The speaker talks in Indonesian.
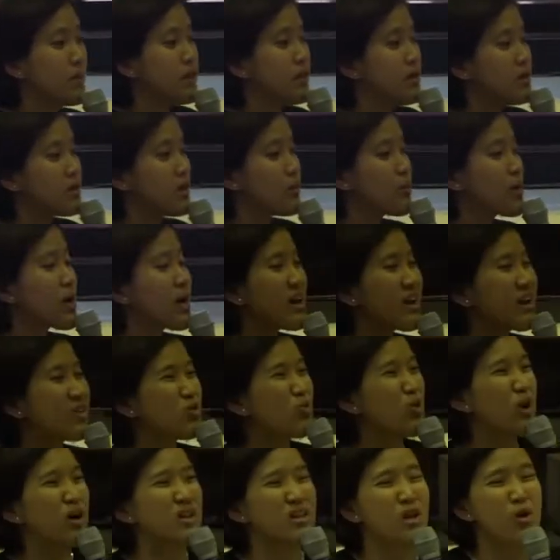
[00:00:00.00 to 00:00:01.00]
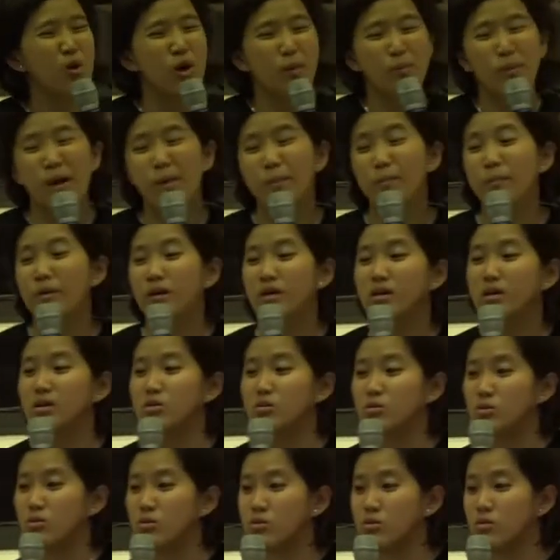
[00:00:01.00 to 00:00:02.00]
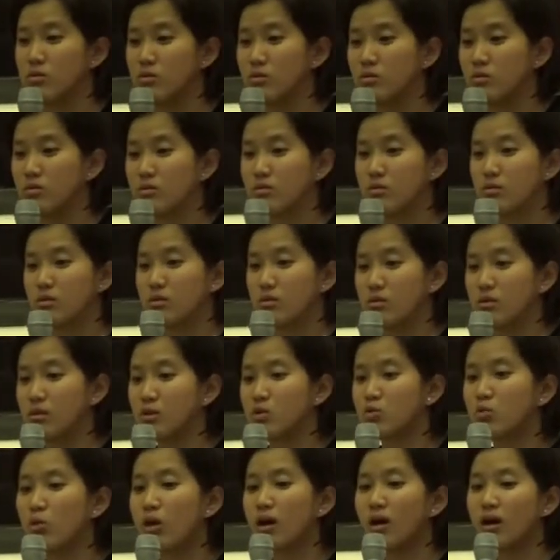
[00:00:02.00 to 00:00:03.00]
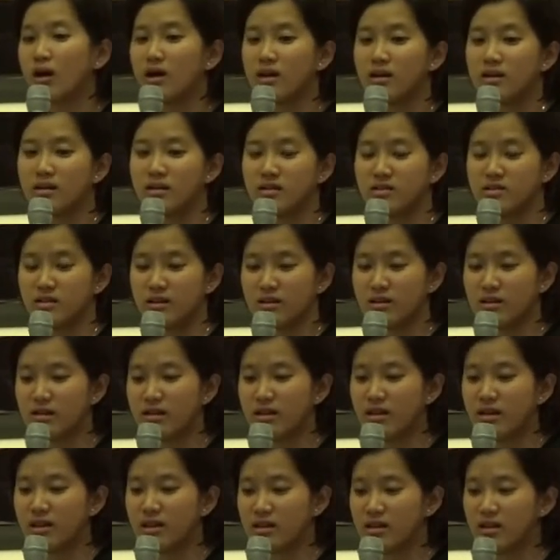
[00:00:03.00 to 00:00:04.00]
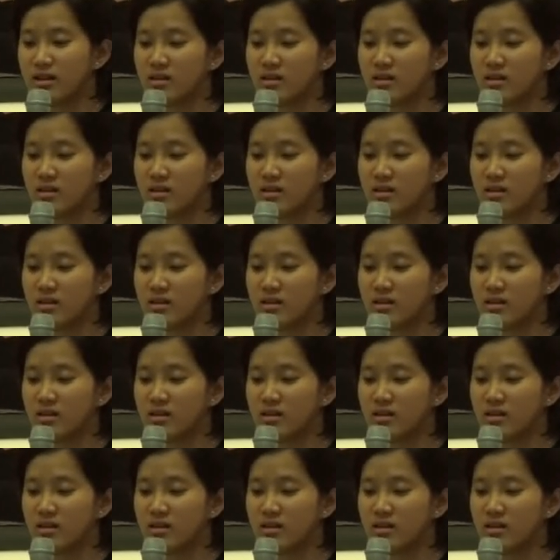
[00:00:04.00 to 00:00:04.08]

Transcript: tapi kalian tuh nggak tahu apa-apa gitu. Itu akan istilahnya gini, kita